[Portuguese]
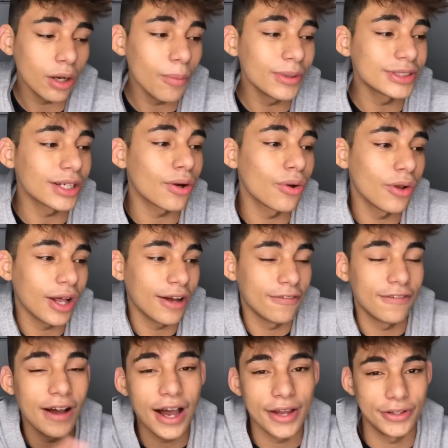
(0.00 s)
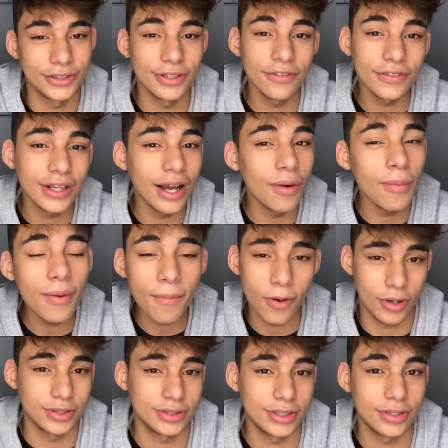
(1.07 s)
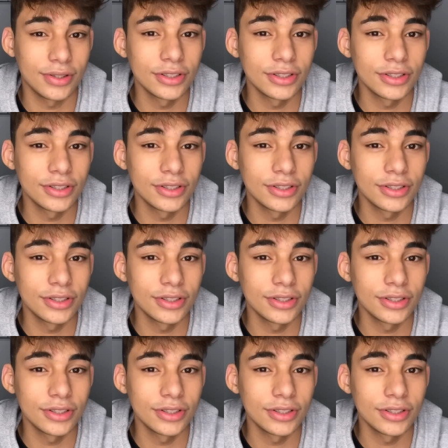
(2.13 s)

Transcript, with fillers: começar a colocar vários, vai ficar uma bosta,